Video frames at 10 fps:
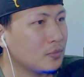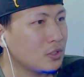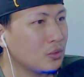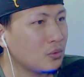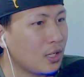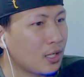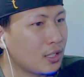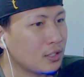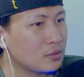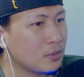jiwa
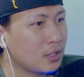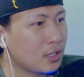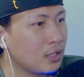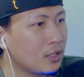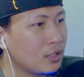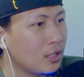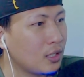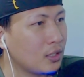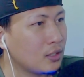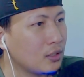guys
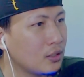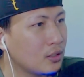legenda ini.